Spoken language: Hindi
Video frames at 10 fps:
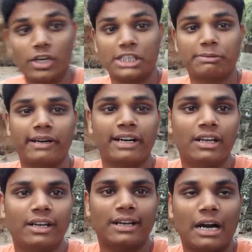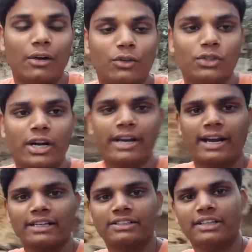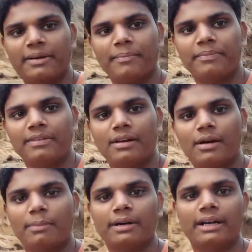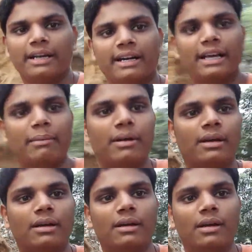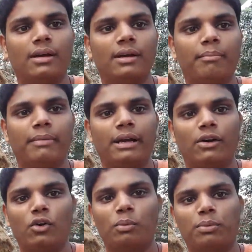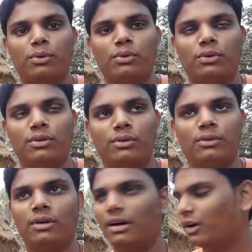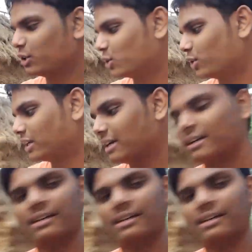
गैस फाइनली काट हो चुका है गाइस ठीक है अब खाने का टाइम है मैं और ओप्पो हूँ और एक छोटा